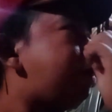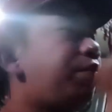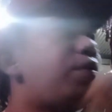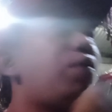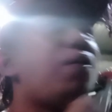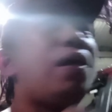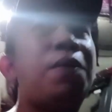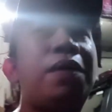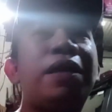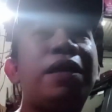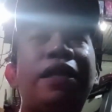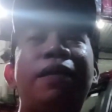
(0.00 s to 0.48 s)
ka
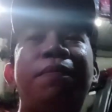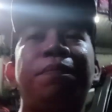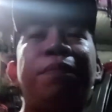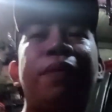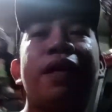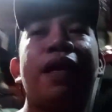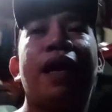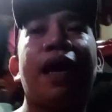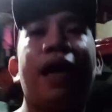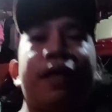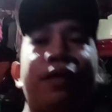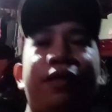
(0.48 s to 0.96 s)
mawawala ng
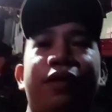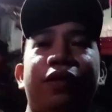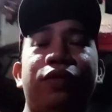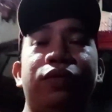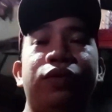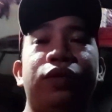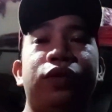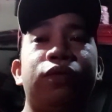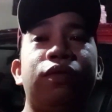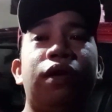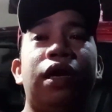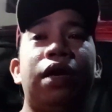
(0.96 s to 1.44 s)
pag-asa.
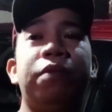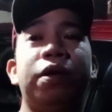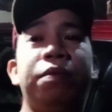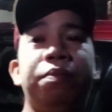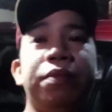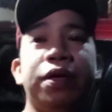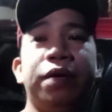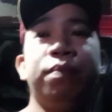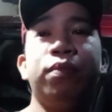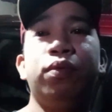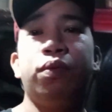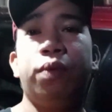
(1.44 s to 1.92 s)
Diyos ko,
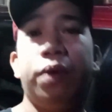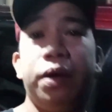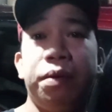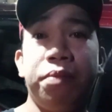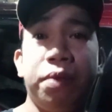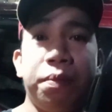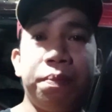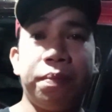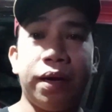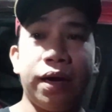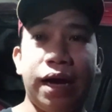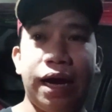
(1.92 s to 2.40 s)
habang may buhay,
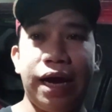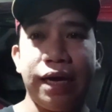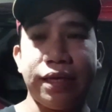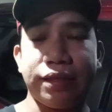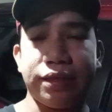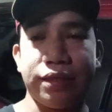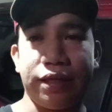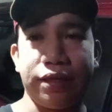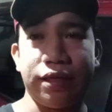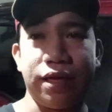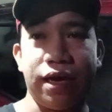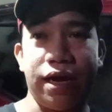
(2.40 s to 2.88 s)
may
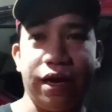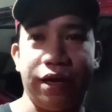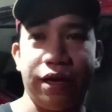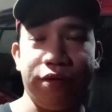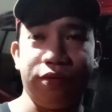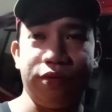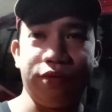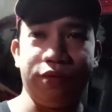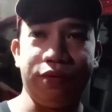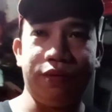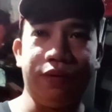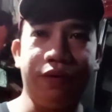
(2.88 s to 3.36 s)
pag-asa
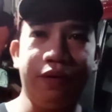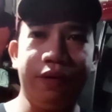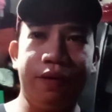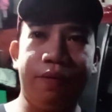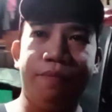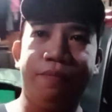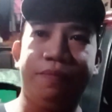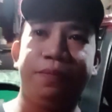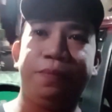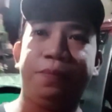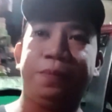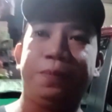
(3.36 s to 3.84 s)
tayo, no?
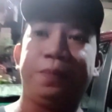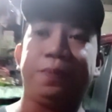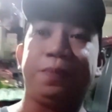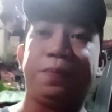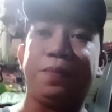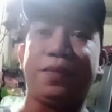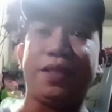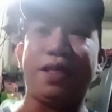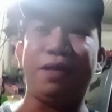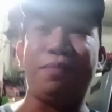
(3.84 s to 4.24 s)
ba?